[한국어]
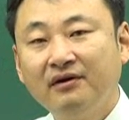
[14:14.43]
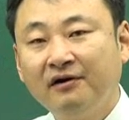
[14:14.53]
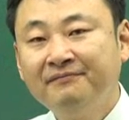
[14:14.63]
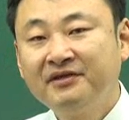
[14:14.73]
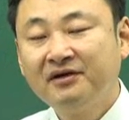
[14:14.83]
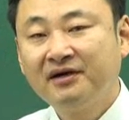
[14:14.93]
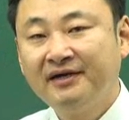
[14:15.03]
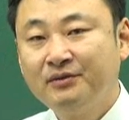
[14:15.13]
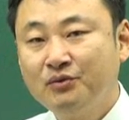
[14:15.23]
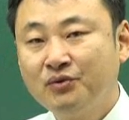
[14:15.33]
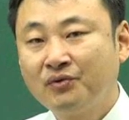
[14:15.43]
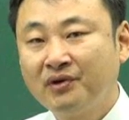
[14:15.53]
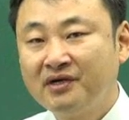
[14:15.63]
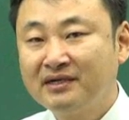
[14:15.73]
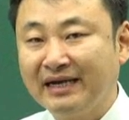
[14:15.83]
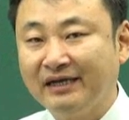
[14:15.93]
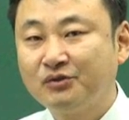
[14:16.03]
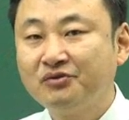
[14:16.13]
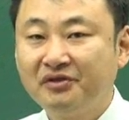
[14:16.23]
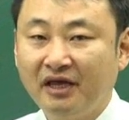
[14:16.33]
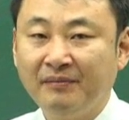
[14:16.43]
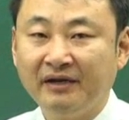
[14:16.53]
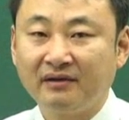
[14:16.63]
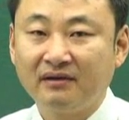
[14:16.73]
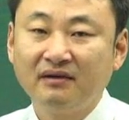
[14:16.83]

엄격한 요건을 갖춘 때만